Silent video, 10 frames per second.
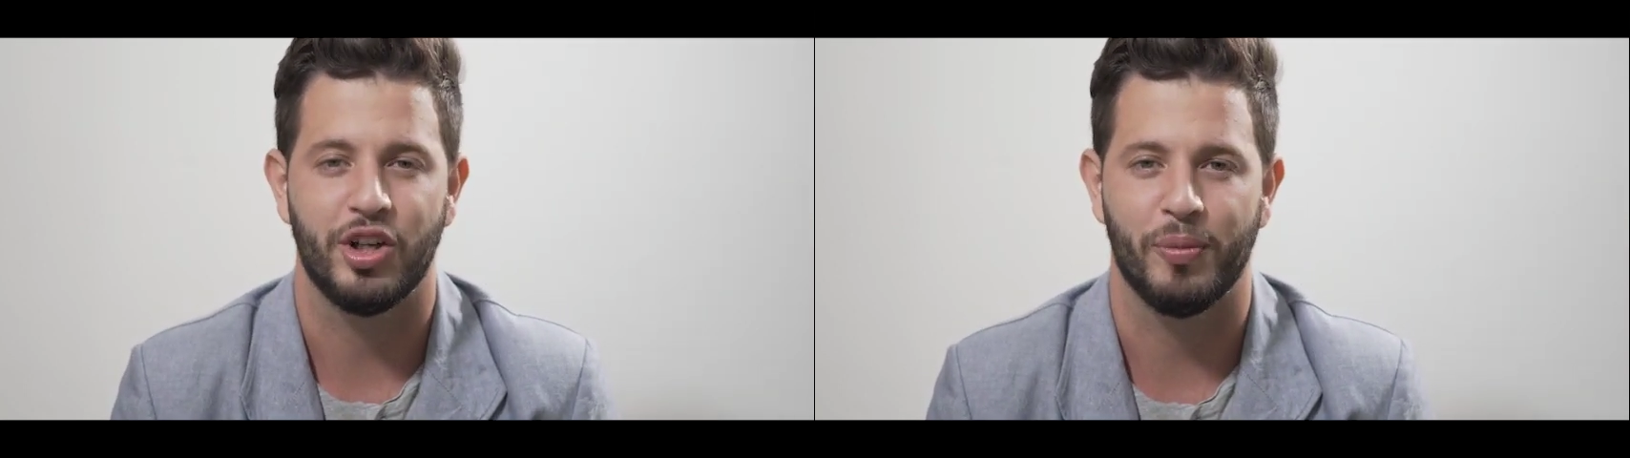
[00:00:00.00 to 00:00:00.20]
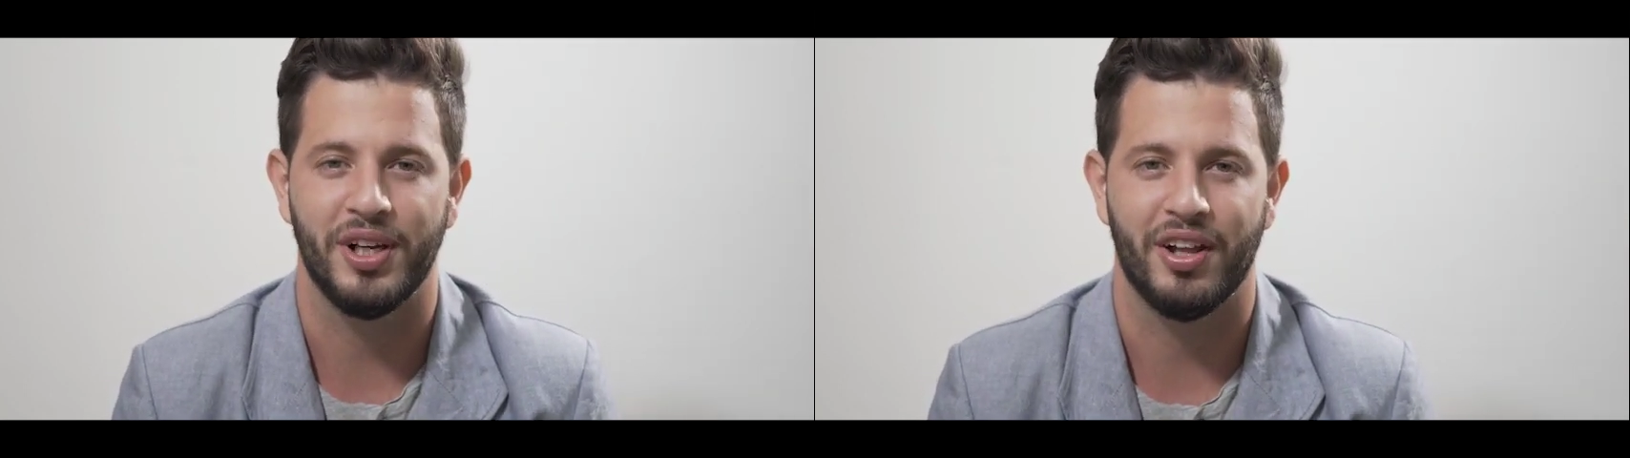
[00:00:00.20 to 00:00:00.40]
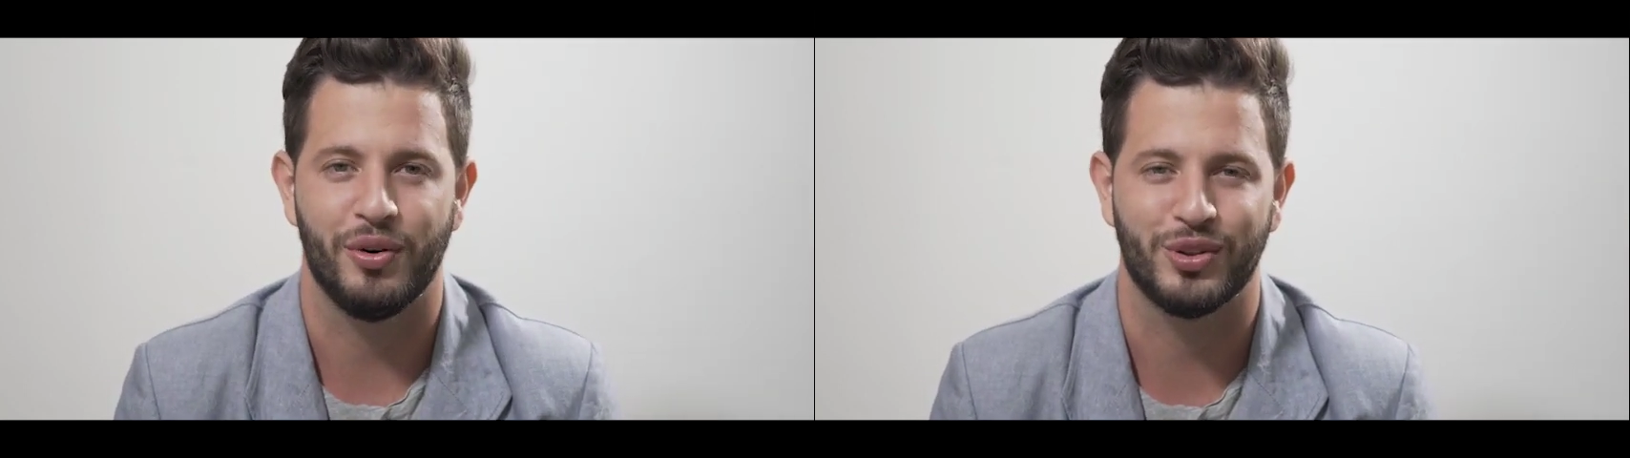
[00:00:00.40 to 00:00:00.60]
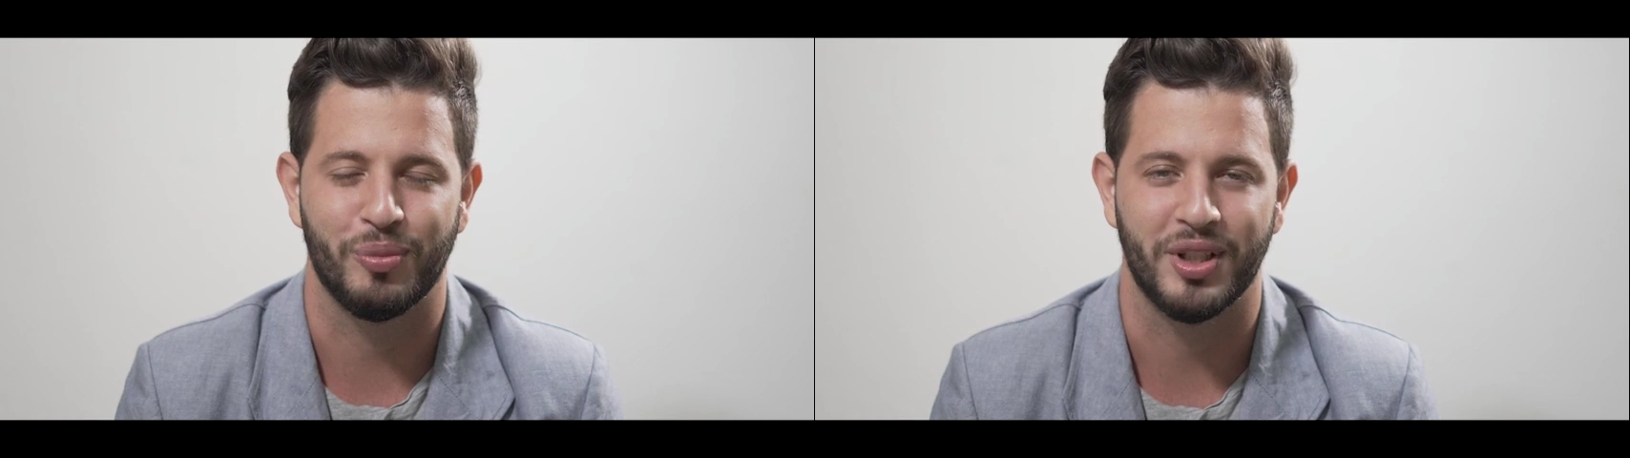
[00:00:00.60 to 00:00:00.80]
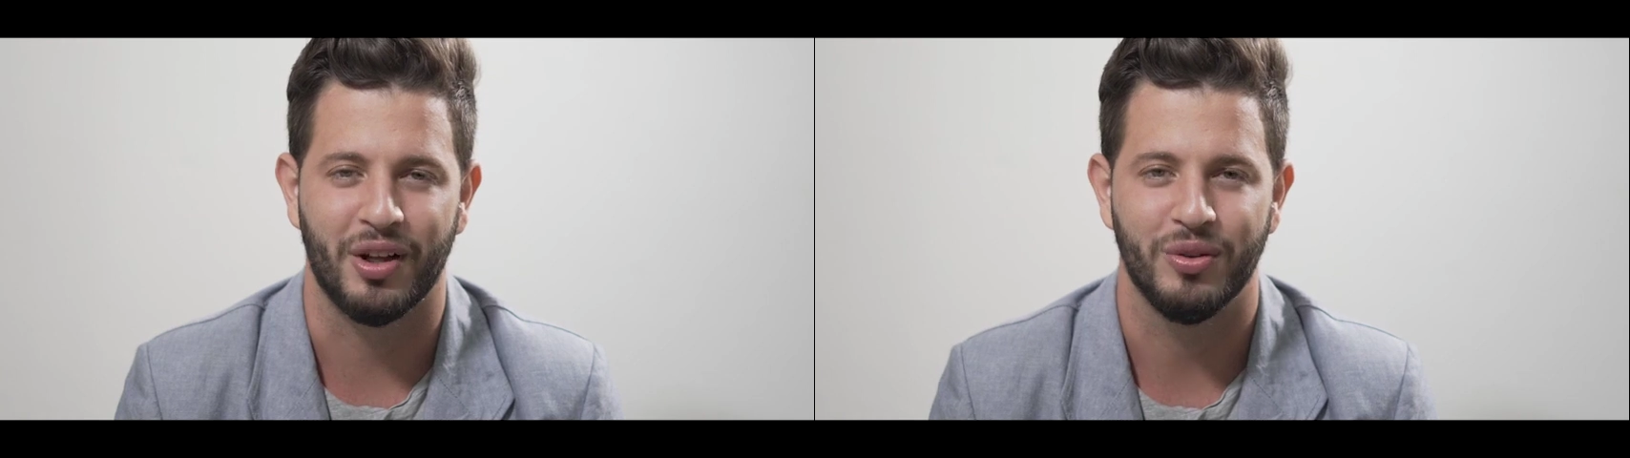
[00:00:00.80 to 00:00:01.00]
qué opinas de
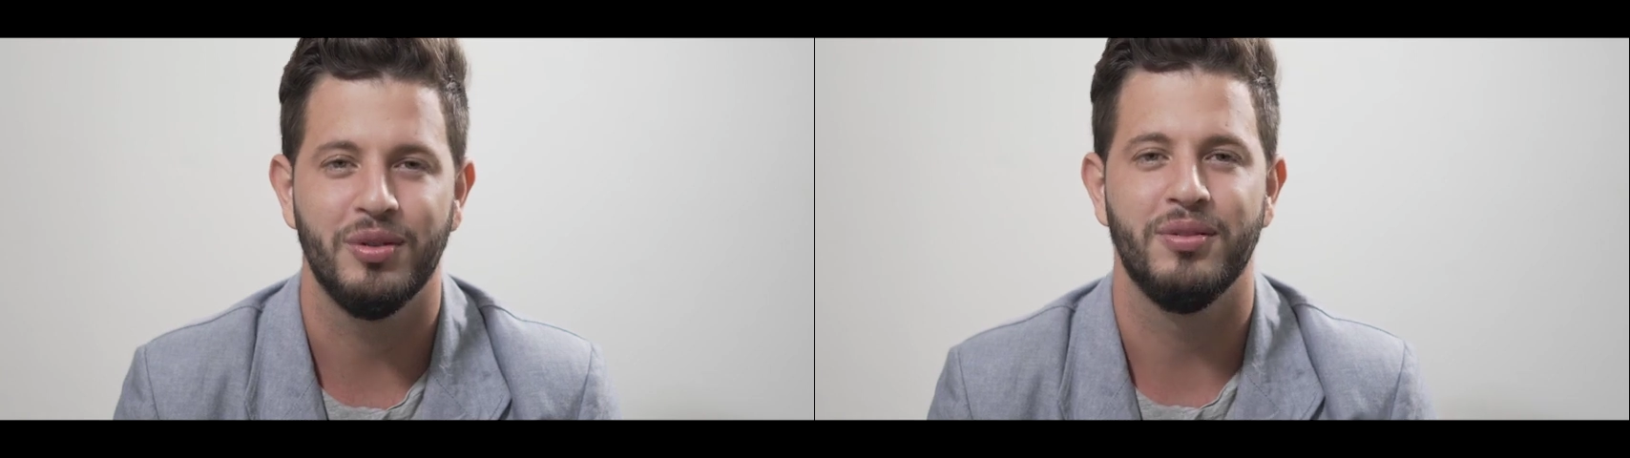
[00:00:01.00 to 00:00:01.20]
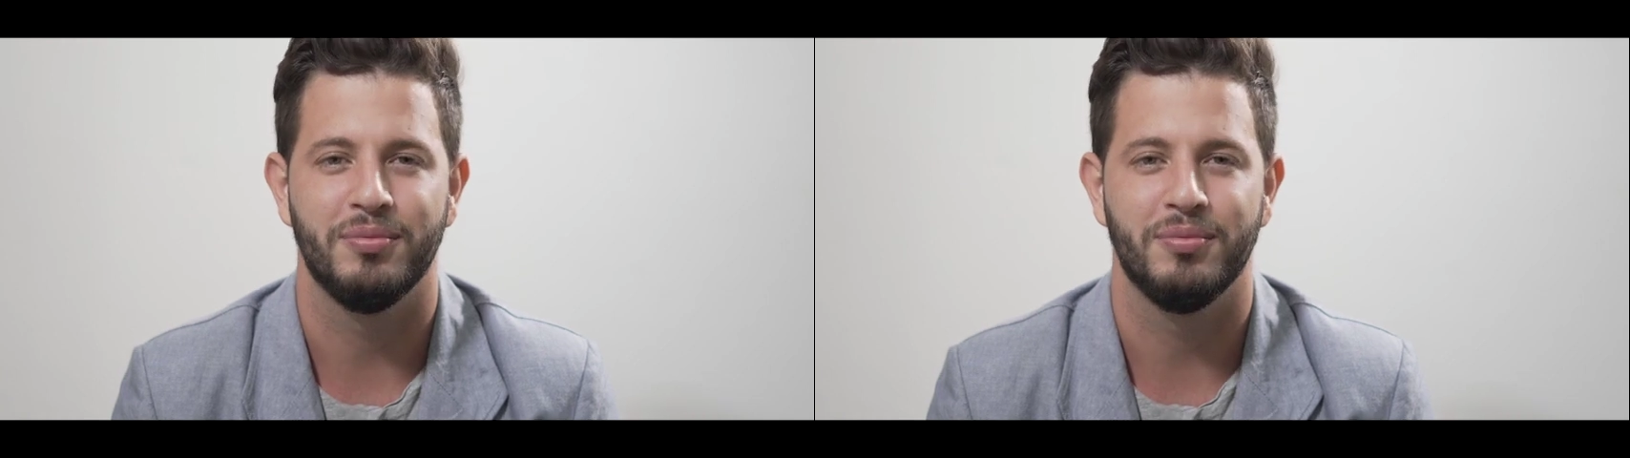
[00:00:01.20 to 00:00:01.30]
nuestro invitado.